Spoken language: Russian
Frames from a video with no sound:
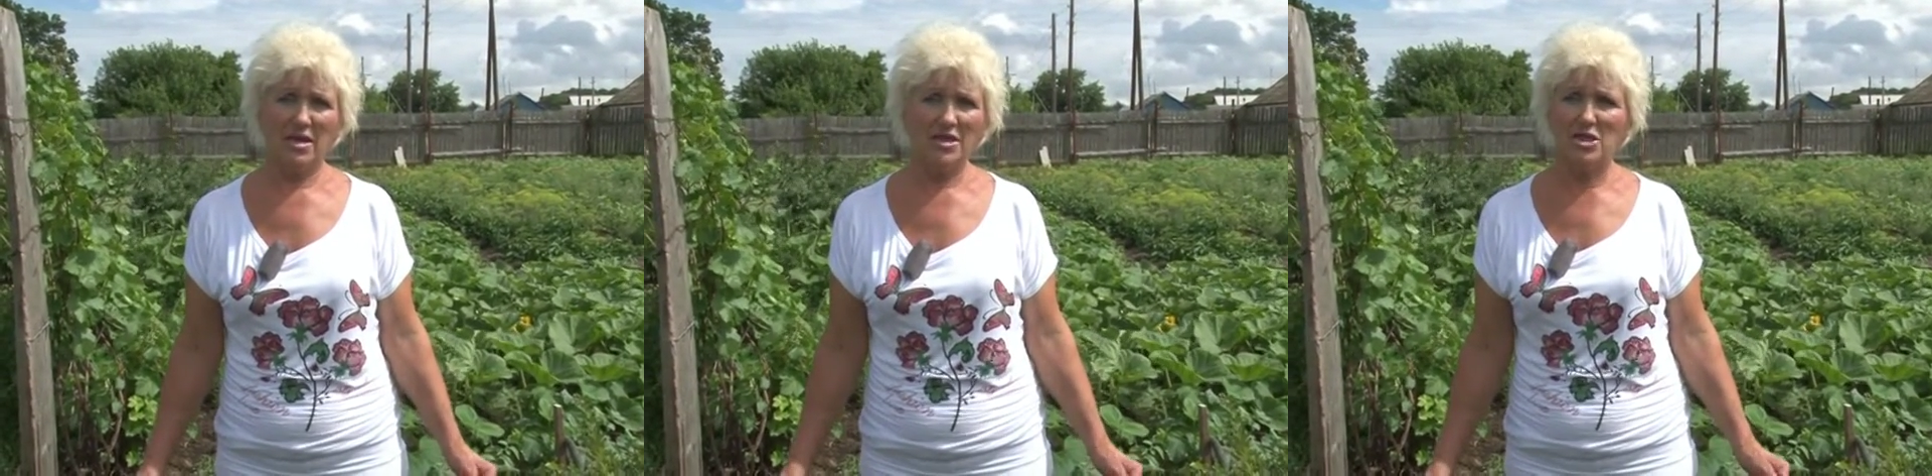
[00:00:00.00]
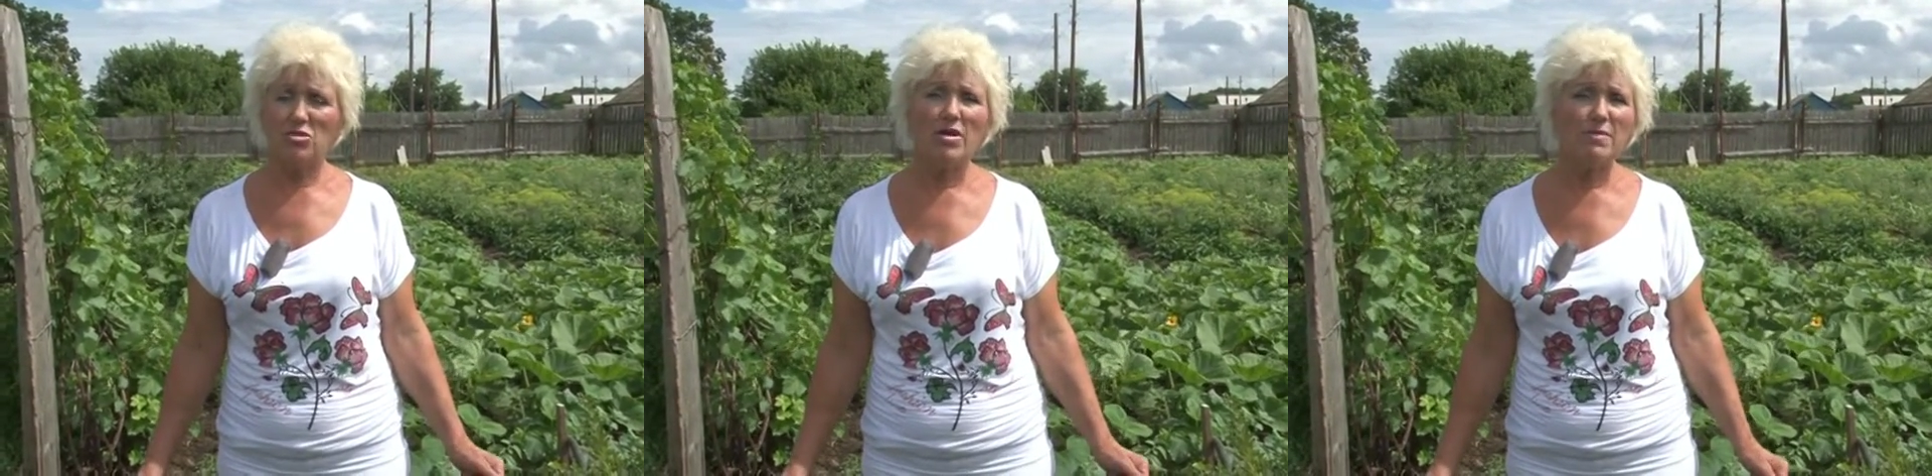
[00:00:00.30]
И
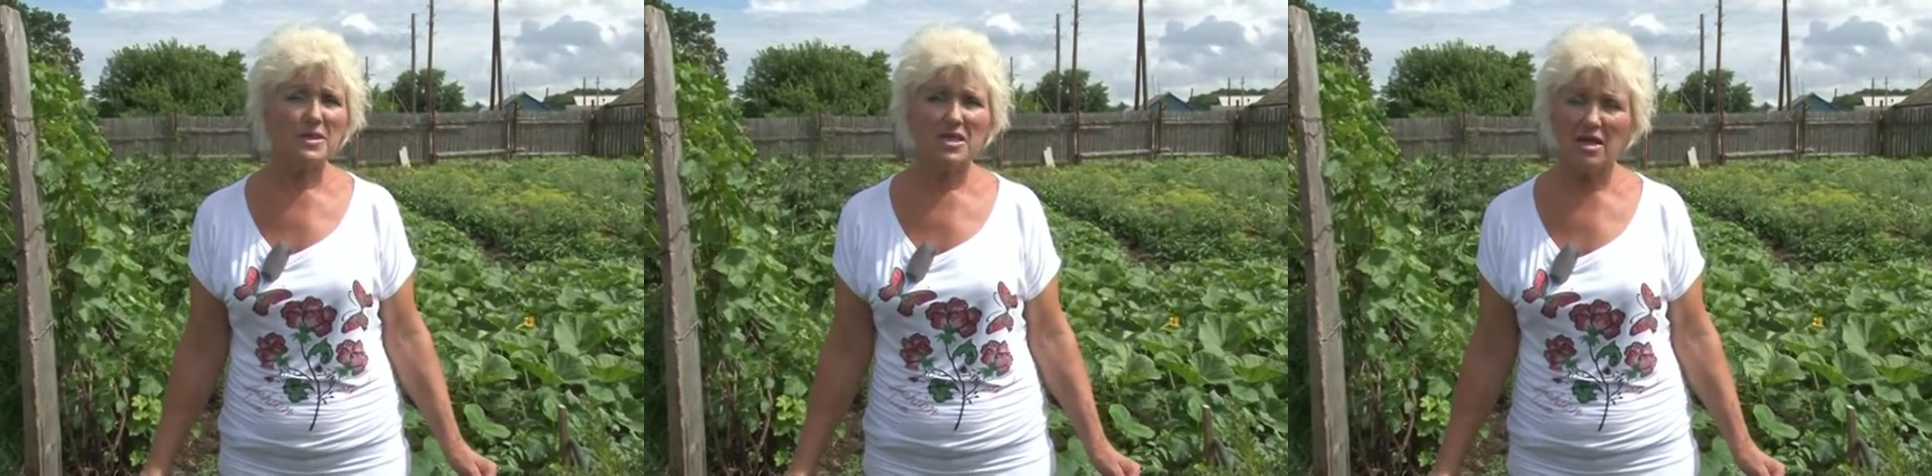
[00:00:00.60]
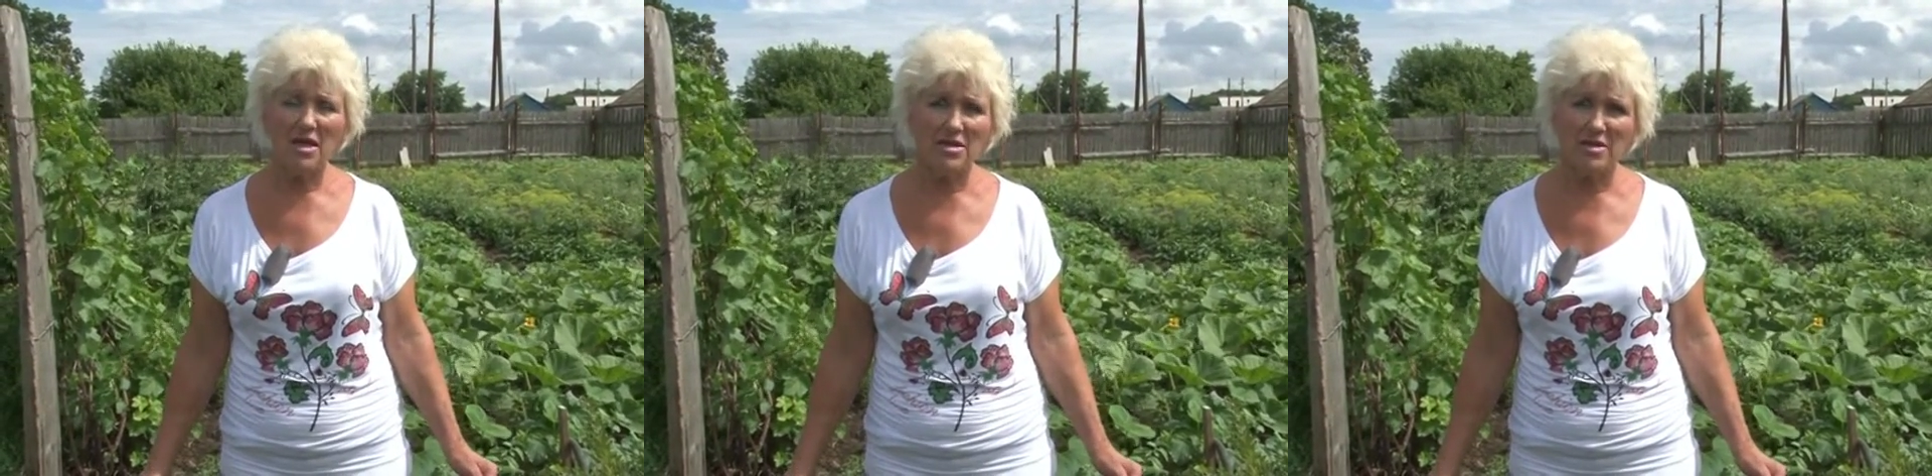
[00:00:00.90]
она сюда
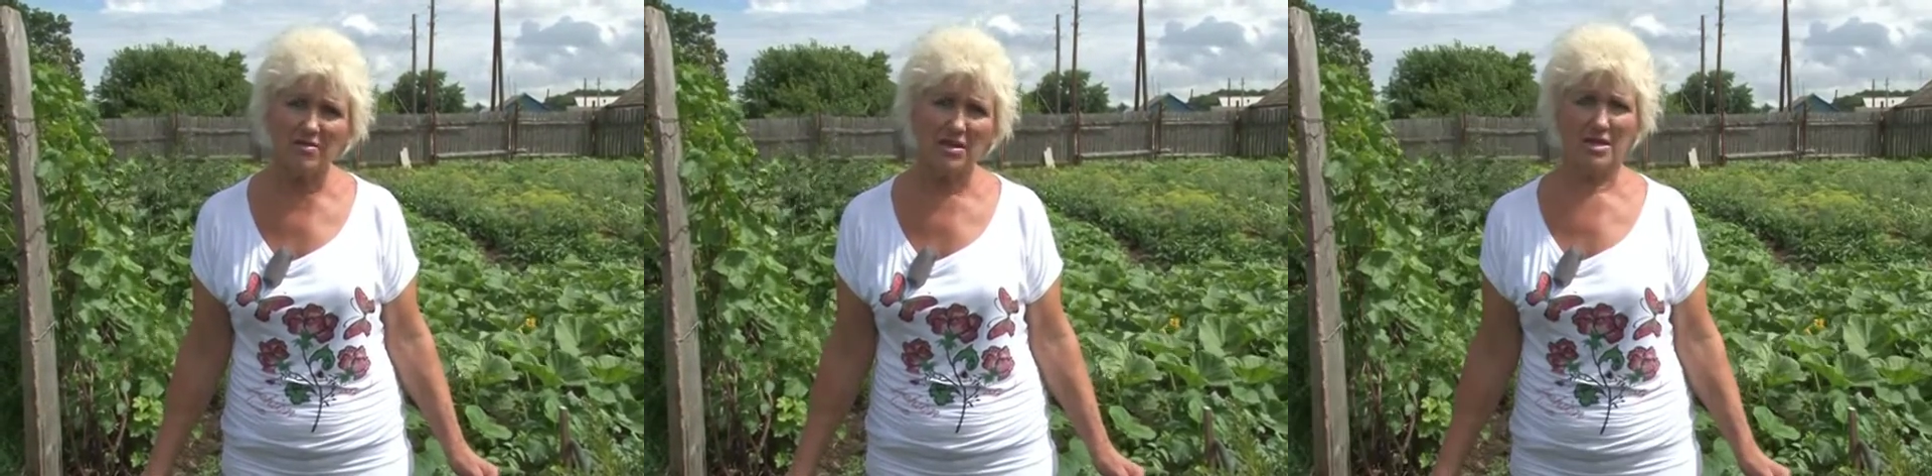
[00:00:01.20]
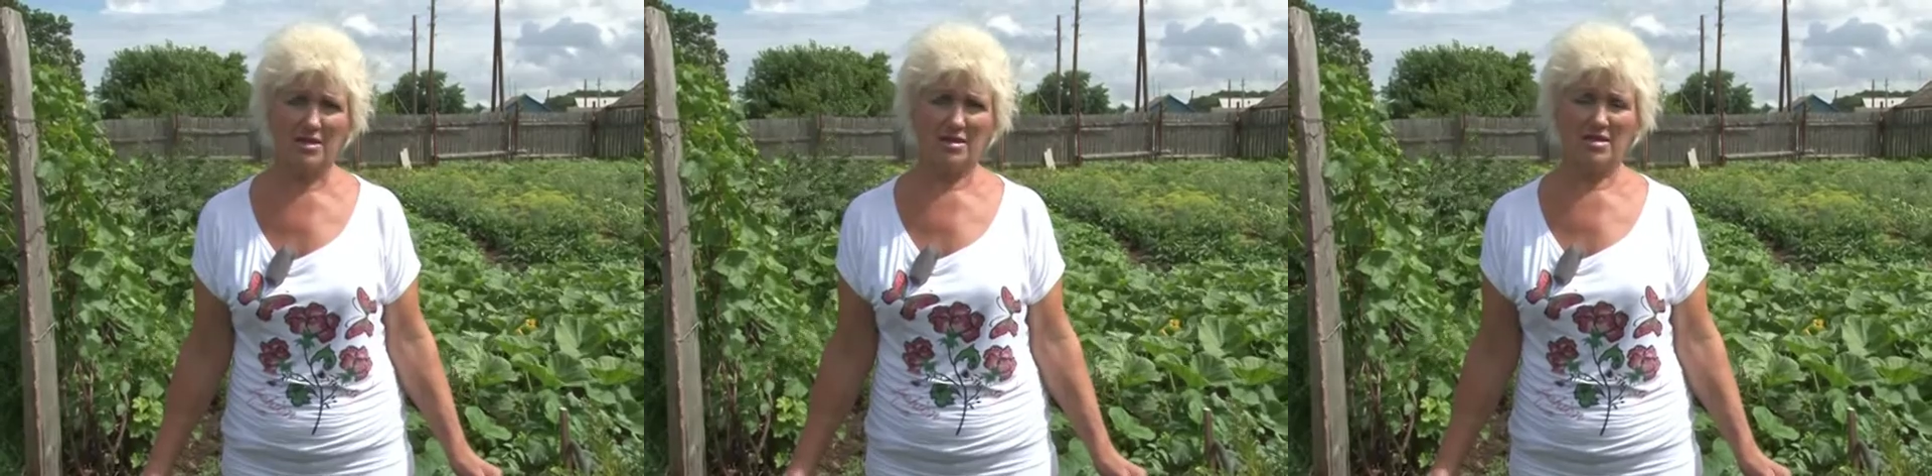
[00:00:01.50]
постоянно
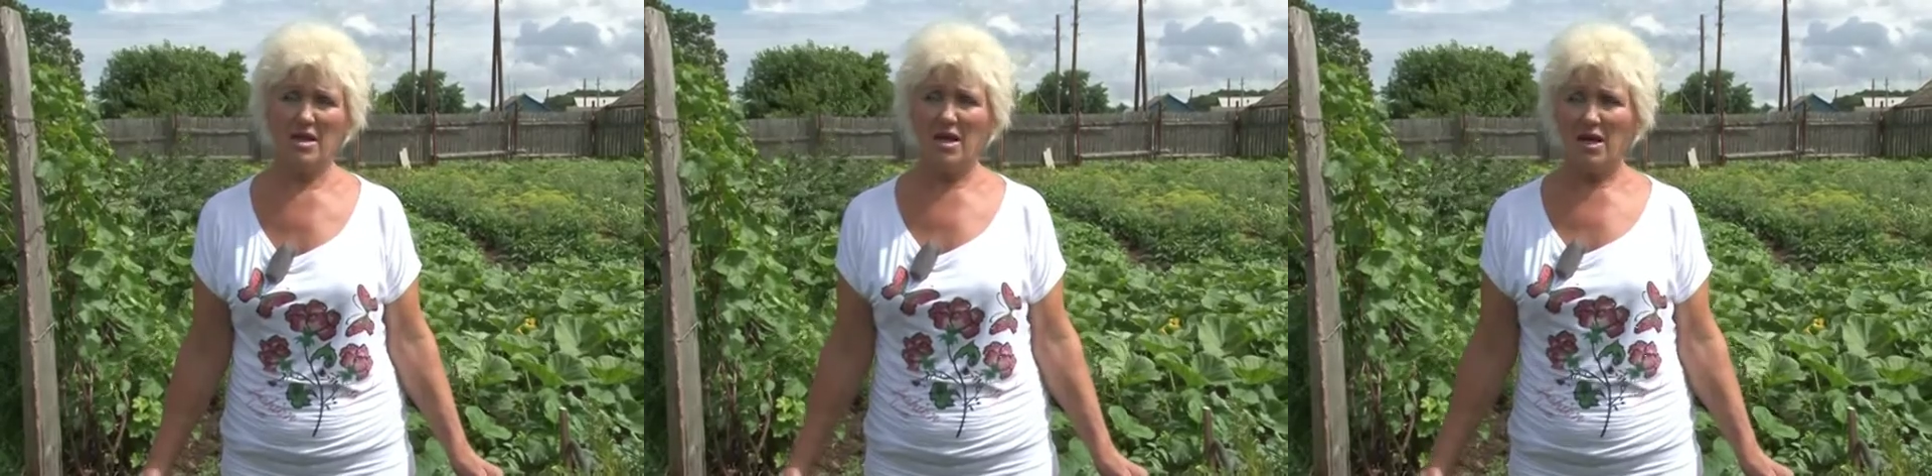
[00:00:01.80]
рвалась.